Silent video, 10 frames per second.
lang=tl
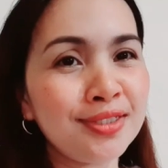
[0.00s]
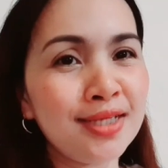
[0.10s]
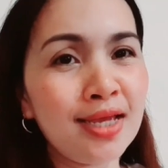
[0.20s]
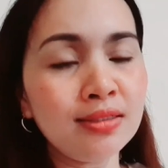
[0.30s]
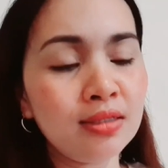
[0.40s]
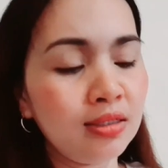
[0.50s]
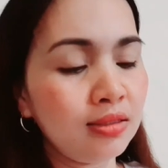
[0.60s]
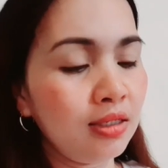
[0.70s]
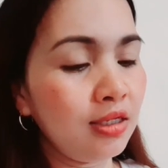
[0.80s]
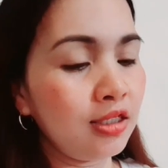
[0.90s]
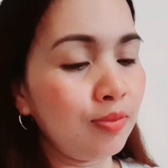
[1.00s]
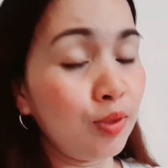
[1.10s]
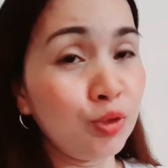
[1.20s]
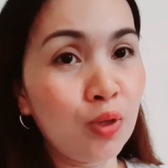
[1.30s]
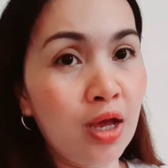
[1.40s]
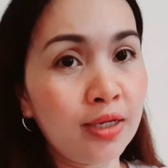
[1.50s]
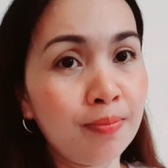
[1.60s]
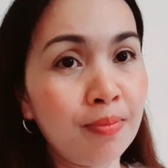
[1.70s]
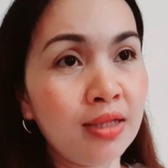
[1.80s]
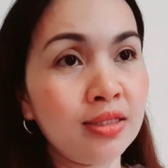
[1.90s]
guys, nadagdagan naman yung
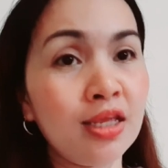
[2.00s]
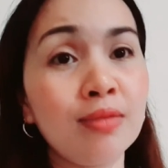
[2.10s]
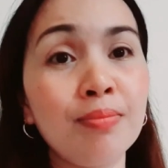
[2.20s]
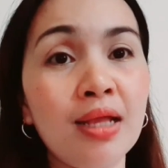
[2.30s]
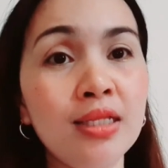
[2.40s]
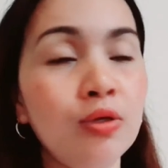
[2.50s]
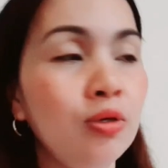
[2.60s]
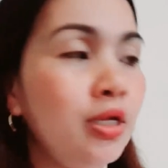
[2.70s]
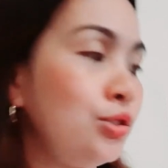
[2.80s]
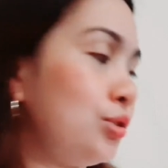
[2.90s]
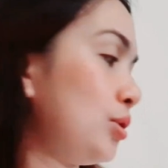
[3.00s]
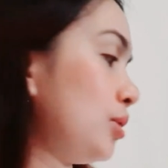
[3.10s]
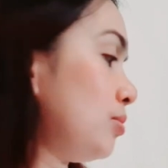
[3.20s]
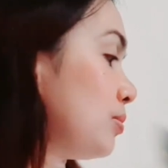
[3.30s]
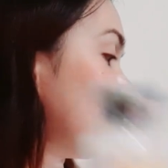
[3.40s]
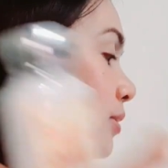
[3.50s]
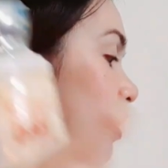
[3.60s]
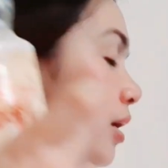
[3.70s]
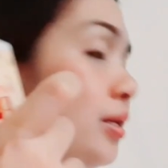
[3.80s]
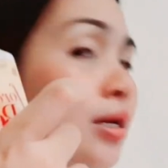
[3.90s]
aking bath and body collection.
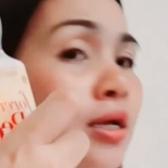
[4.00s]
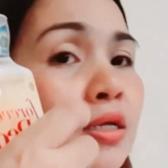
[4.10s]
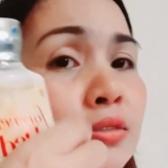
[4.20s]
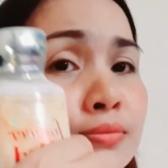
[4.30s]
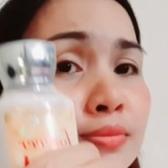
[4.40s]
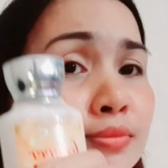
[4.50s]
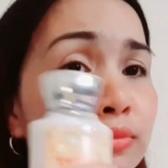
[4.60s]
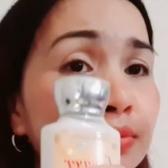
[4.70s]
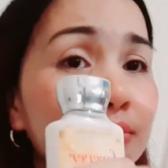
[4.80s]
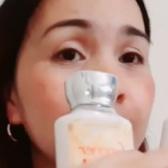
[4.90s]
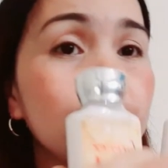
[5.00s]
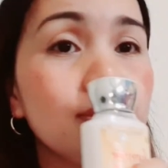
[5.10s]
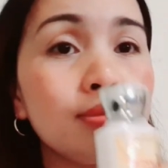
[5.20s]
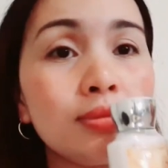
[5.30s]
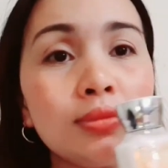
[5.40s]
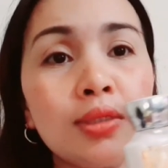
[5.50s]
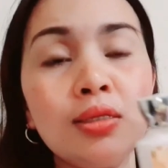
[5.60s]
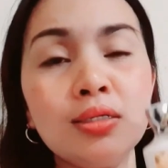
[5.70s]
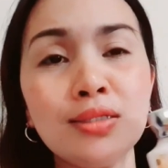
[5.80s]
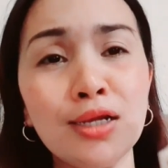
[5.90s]
Ayan.
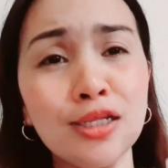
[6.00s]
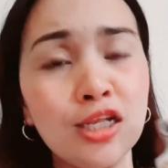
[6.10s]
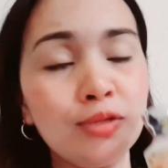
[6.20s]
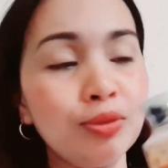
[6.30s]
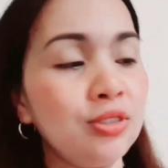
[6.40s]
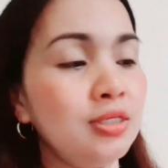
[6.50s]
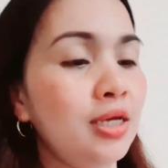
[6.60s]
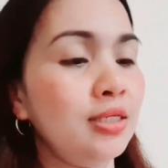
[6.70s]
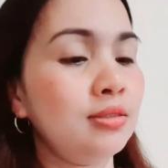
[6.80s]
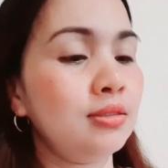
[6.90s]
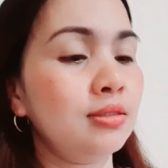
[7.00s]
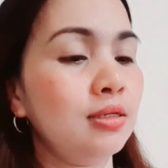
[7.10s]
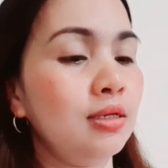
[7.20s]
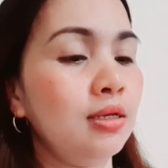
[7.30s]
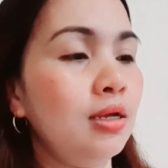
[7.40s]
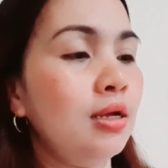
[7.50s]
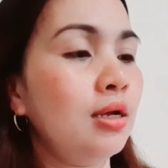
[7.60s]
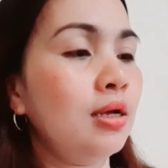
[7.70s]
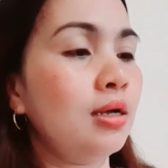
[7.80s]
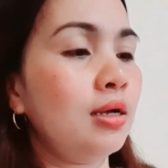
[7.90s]
Nadagdagan na naman siya guys.
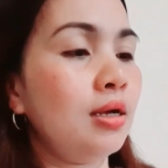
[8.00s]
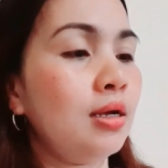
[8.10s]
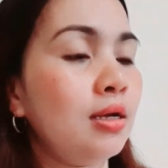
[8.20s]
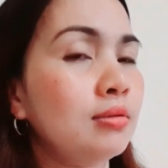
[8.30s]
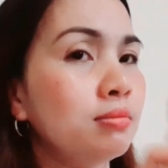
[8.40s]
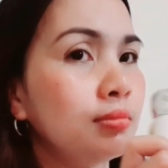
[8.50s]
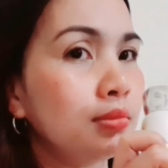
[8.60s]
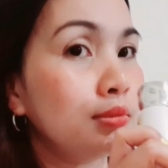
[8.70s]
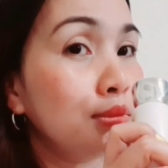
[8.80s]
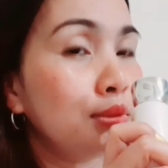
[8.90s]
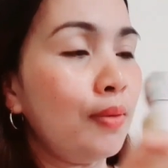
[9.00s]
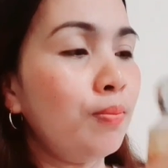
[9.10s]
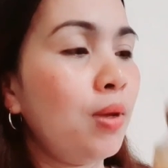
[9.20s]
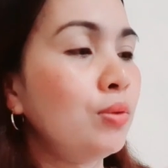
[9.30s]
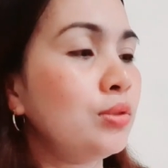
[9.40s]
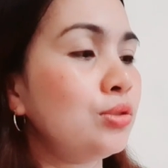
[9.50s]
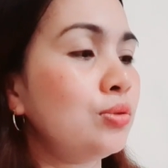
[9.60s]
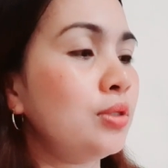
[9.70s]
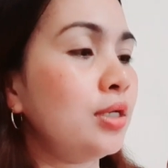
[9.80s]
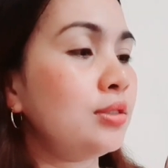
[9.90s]
Ah, ang bango nito
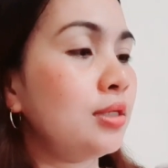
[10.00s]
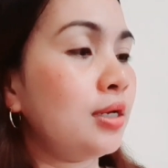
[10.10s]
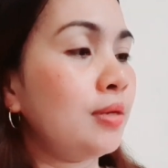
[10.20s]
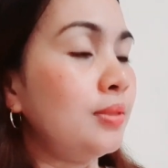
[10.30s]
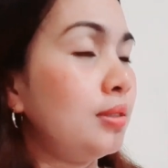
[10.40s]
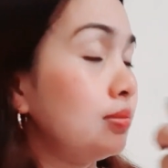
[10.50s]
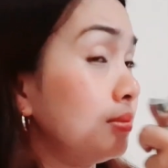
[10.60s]
guys, grabe.